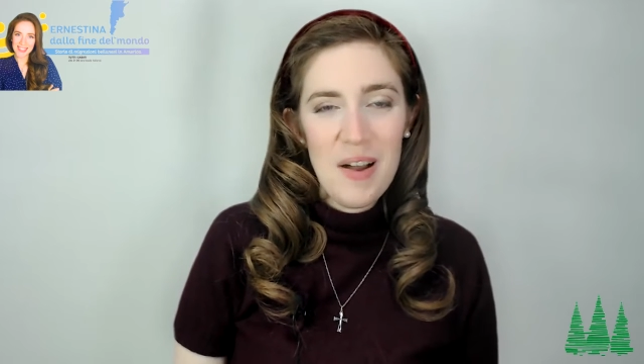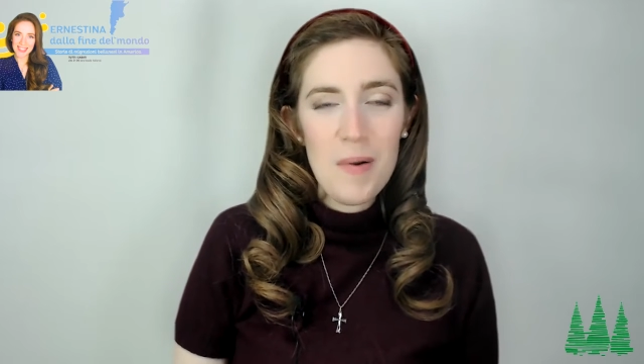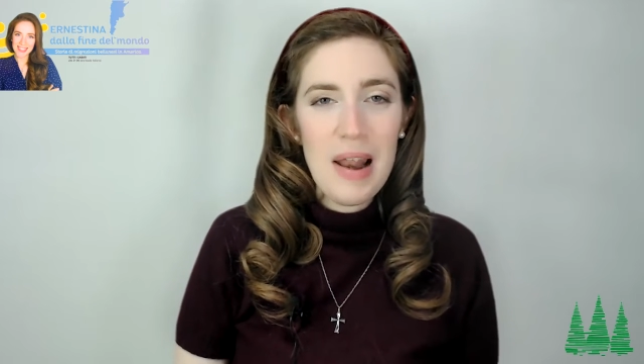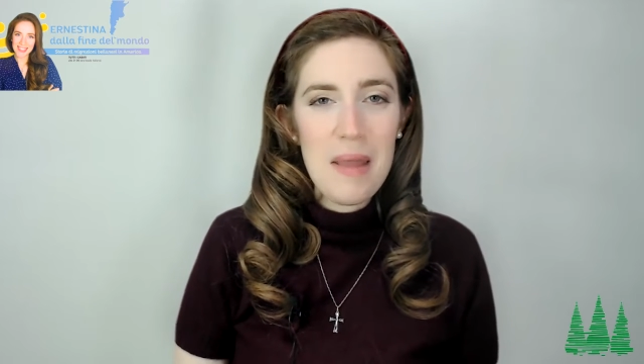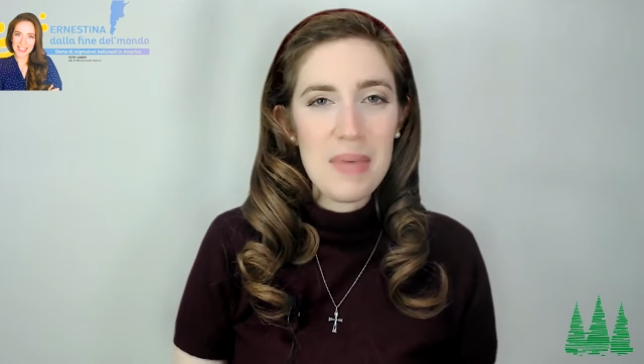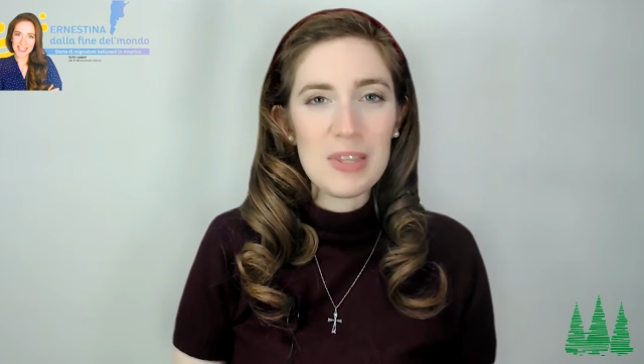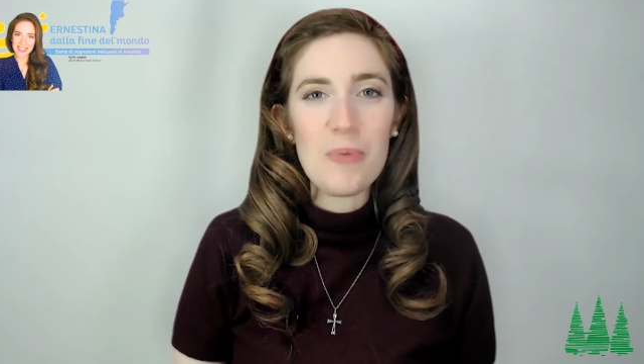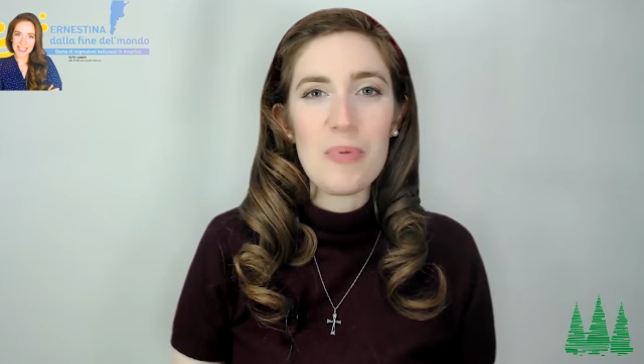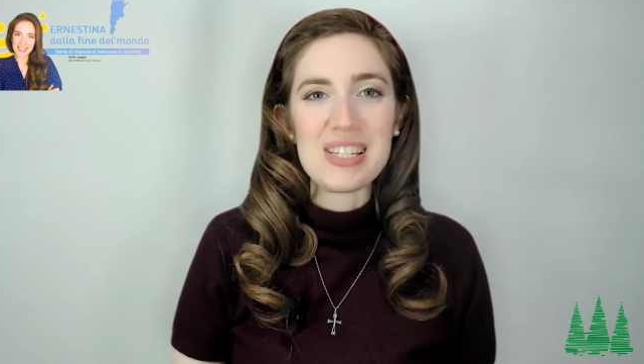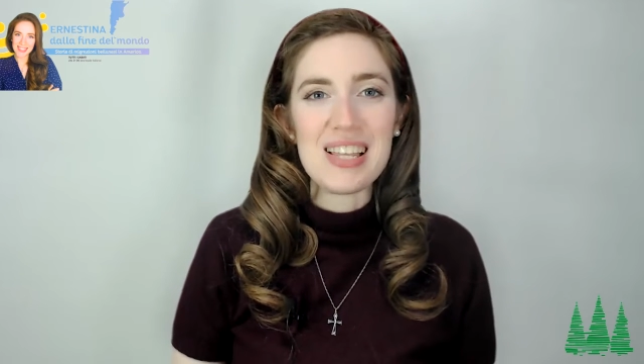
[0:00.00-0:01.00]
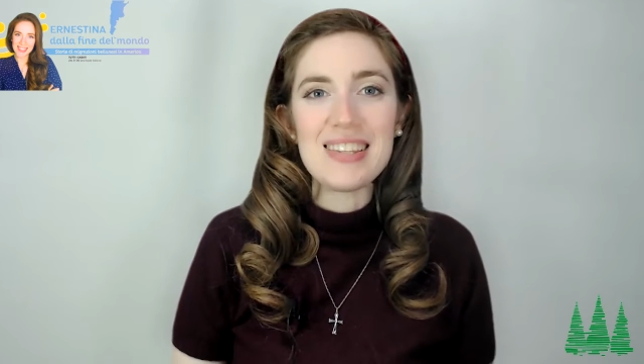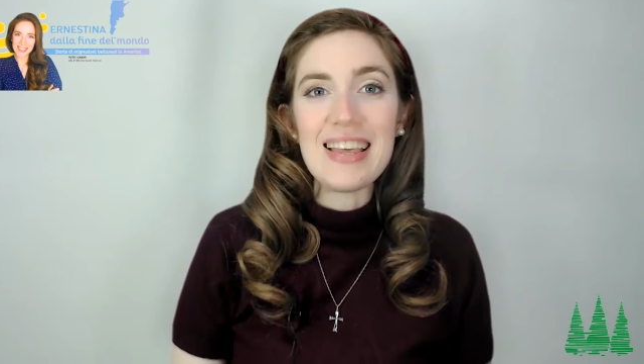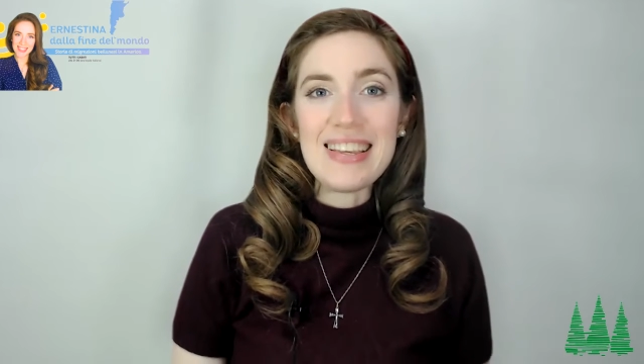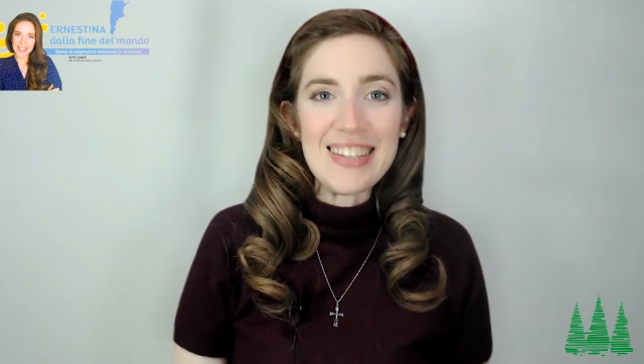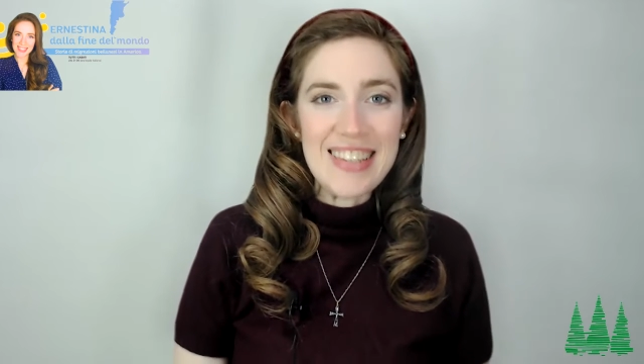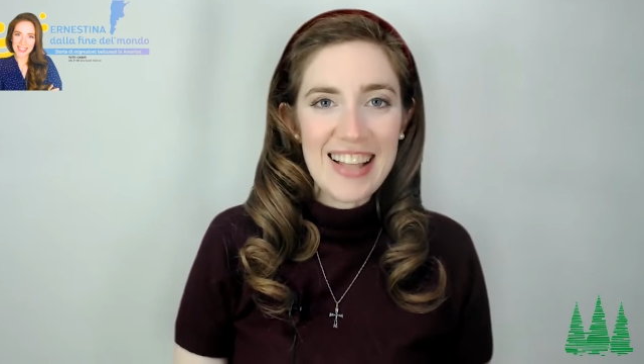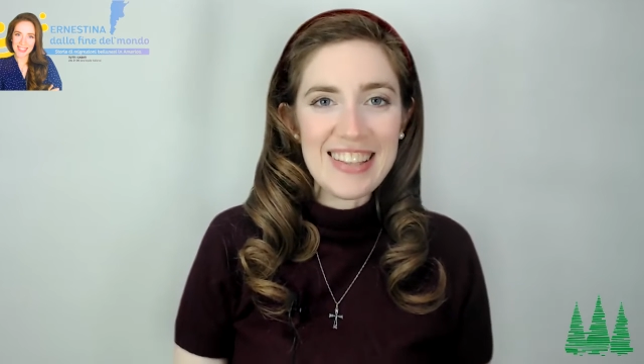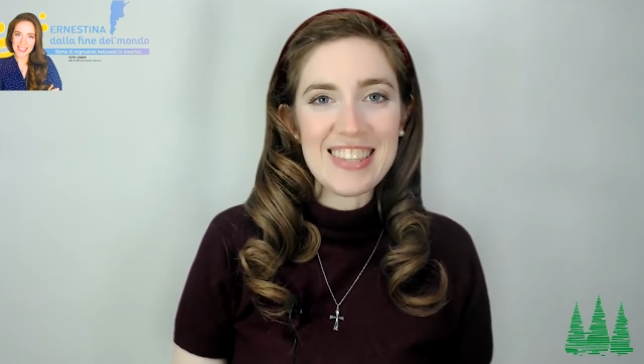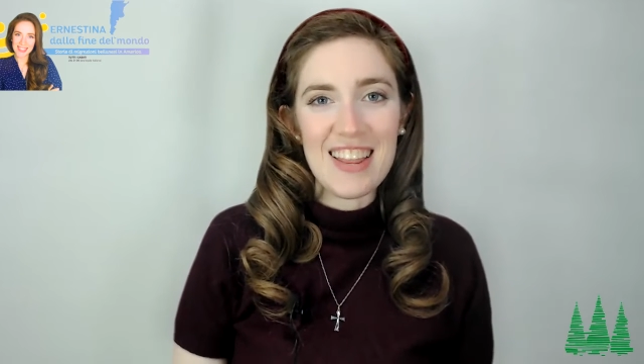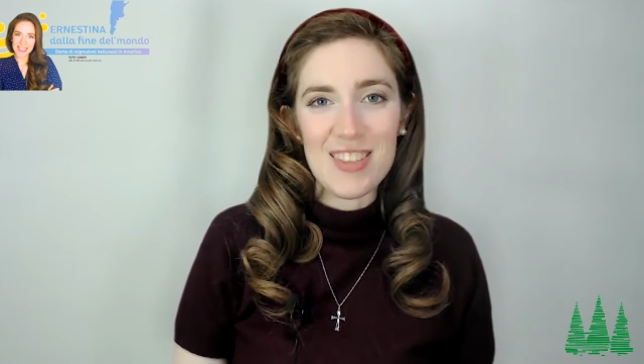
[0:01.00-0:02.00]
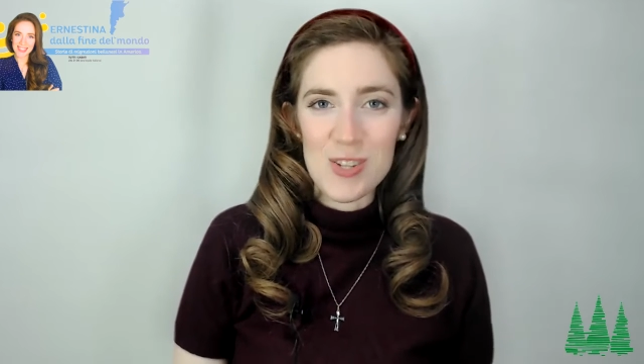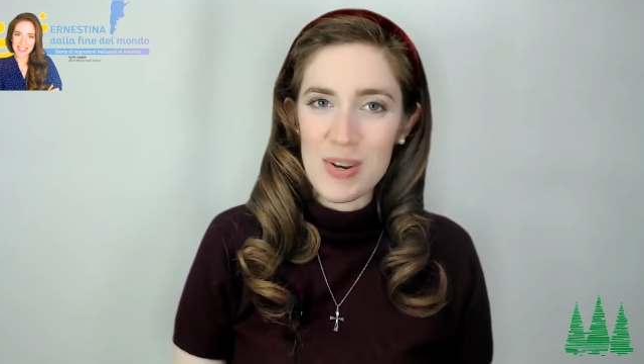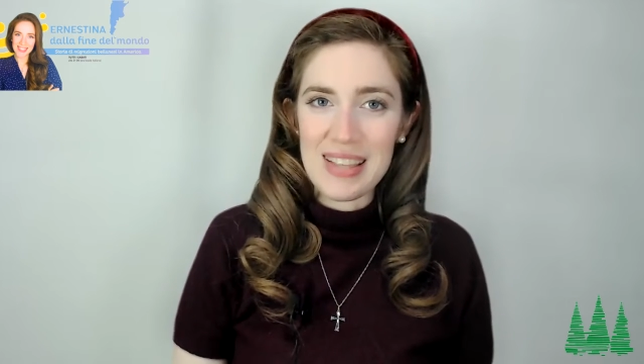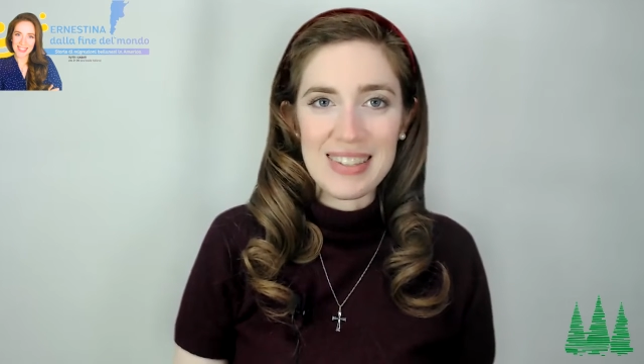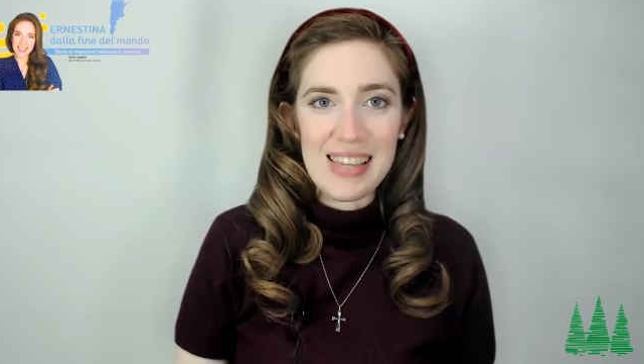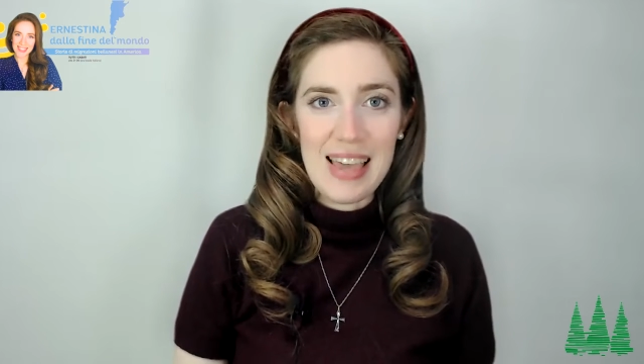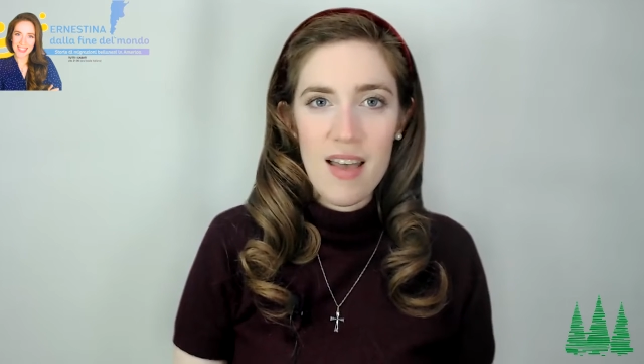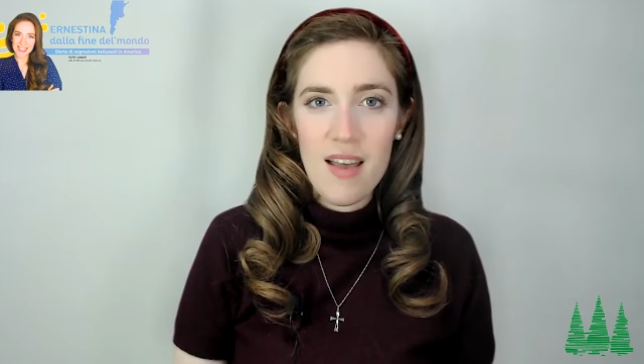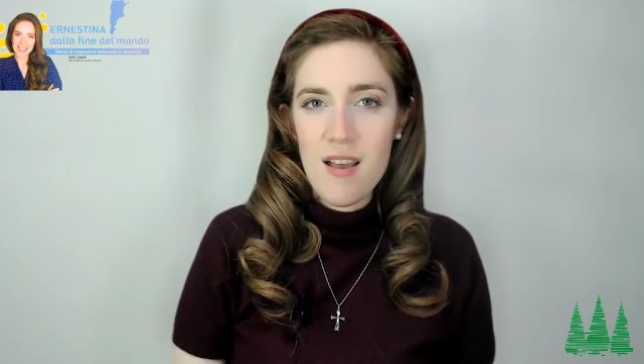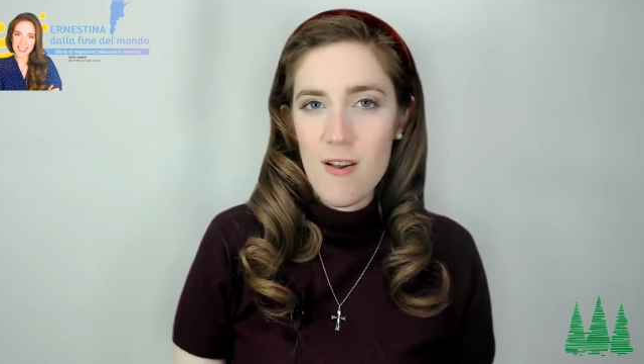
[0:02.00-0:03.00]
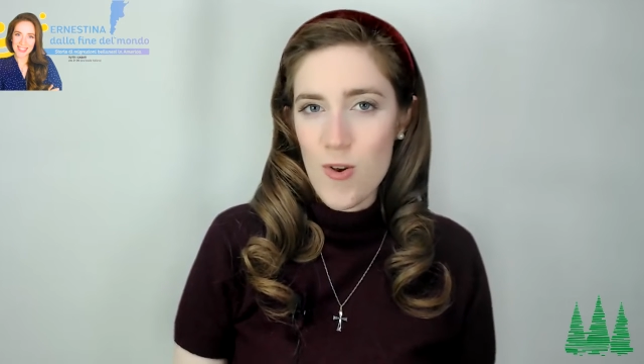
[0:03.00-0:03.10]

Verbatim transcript: Un elemento presente in tante tradizioni antiche,